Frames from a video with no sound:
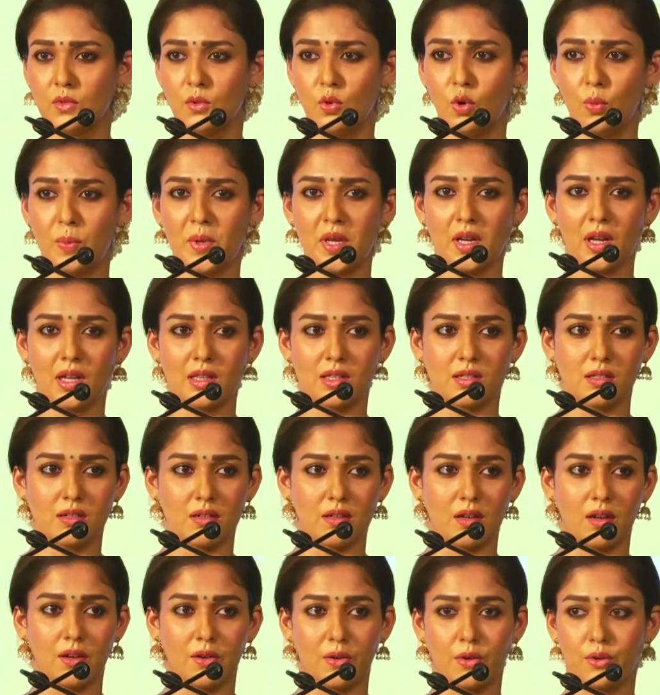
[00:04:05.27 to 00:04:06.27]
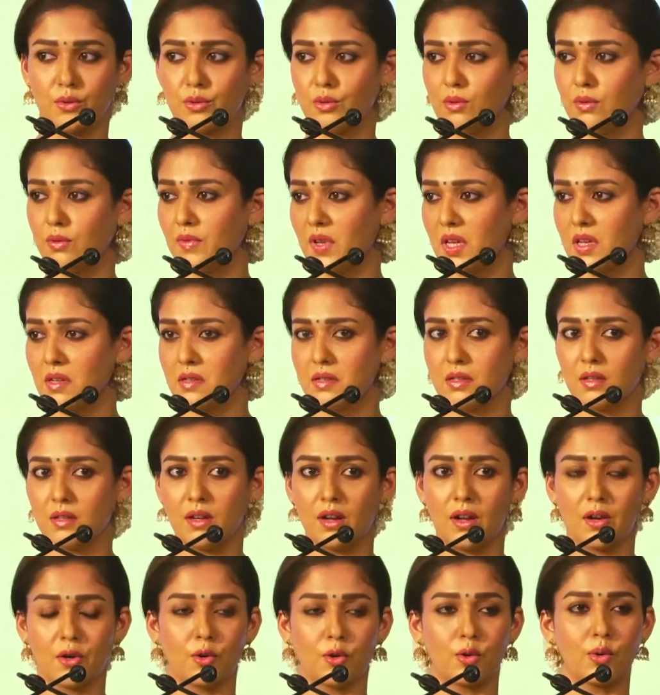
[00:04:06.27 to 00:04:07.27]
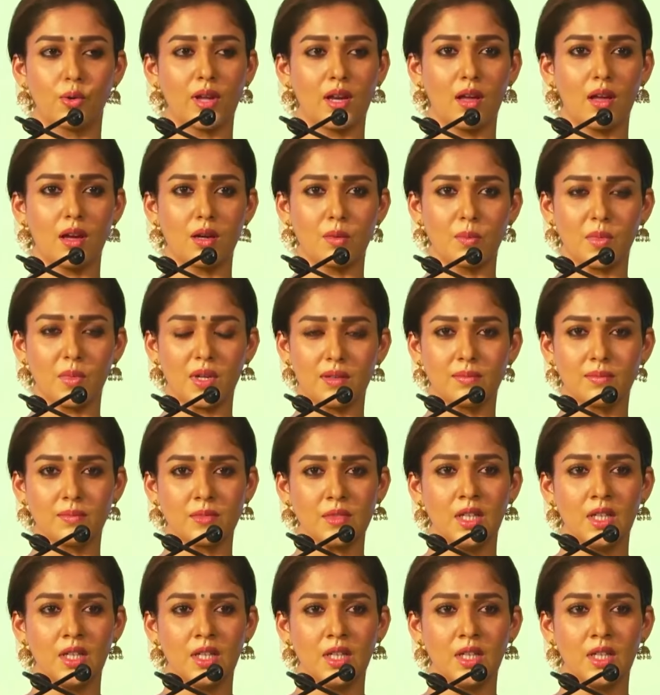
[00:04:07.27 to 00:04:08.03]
கோபிநாத் சாராக இருக்கட்டும் விக்கி சாராக இருக்கட்டும் எல்லாருமே